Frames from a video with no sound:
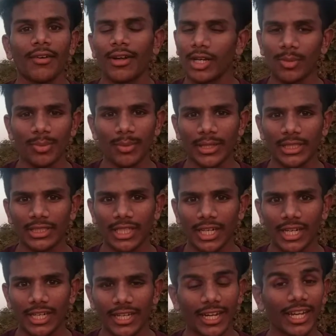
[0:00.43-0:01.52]
வெல்கம் டு மை
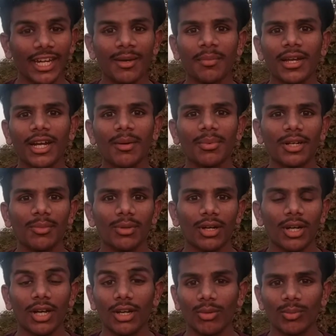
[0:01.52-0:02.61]
சேனல் இனி நம்ம என்ன பார்க்க
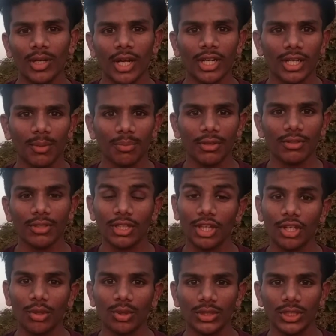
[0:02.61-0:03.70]
போறோம்னா ரொம்ப நாளுக்கு அப்புறம் வந்து
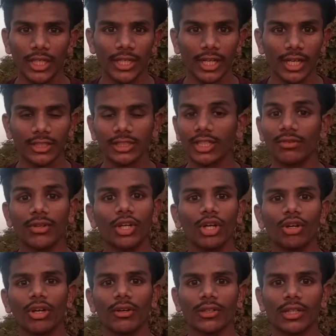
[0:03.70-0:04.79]
கொஸ்டின் அண்ட் ஆன்சர்
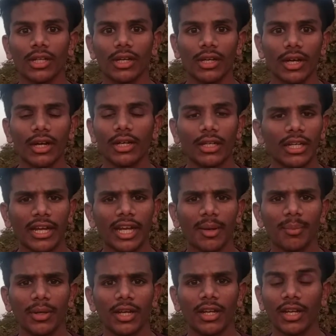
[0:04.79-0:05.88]
வீடியோட வந்திருக்கிறேன் நிறைய
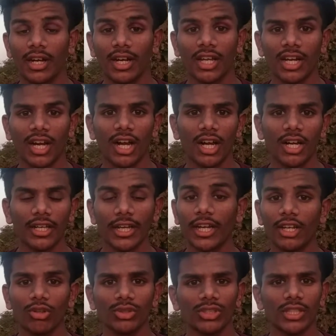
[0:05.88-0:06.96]
பேர் ரெகுலராக
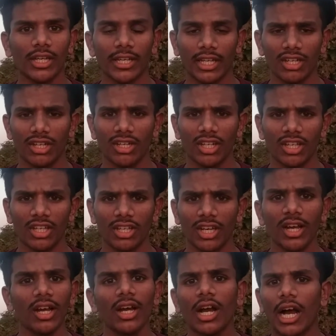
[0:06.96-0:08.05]
கேட்ட கொஸ்டினே கேட்டுட்டு இருக்கீங்க
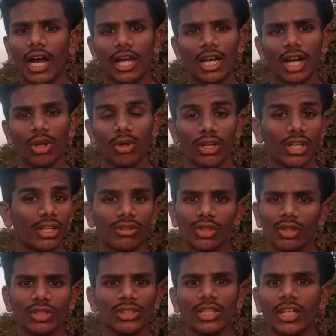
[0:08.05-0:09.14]
அதனால் ஒரு இருபது
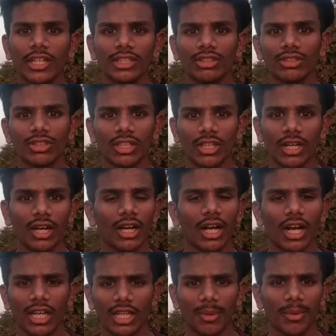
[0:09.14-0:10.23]
கொஸ்டின் எடுத்து வச்சிருக்கிறேன்
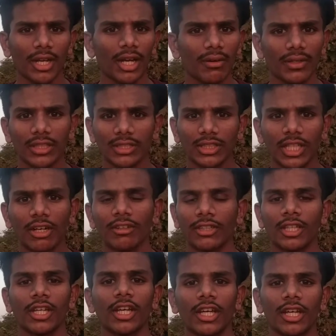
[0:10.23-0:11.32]
அதை அப்படியே நான் வரிசையாக
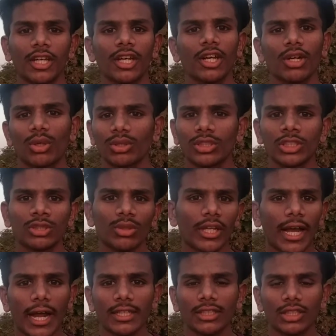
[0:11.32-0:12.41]
வந்துட்டு கொஸ்டின் சொல்லி
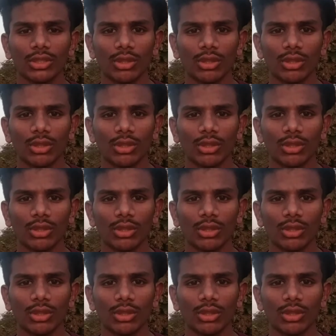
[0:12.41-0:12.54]
ஆன்சர்